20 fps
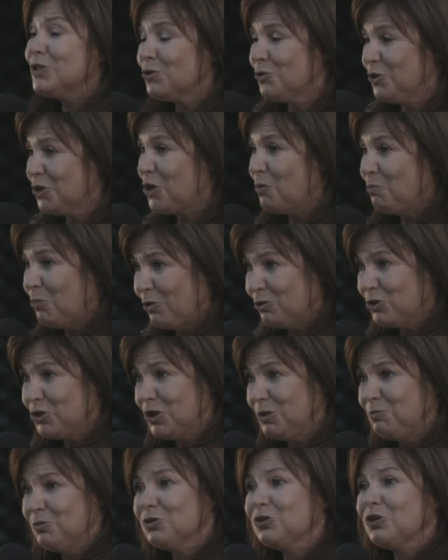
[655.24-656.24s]
strój
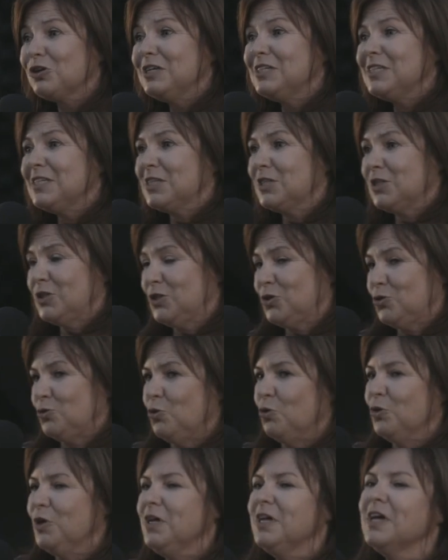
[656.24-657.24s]
roboczy, bo to jest
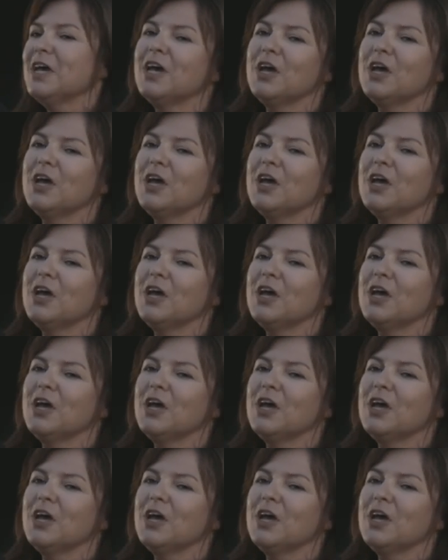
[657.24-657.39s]
strój,